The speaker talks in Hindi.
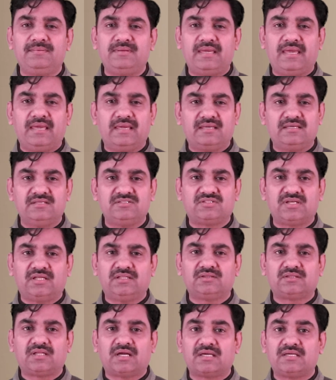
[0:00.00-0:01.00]
भी है कि
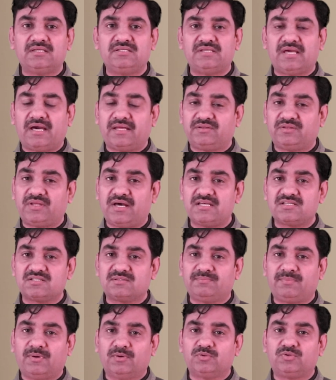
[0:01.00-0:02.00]
जनता की
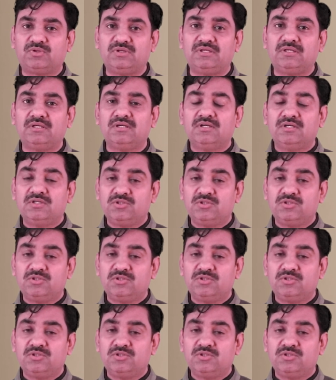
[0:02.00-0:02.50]
याददाश्त बहुत ही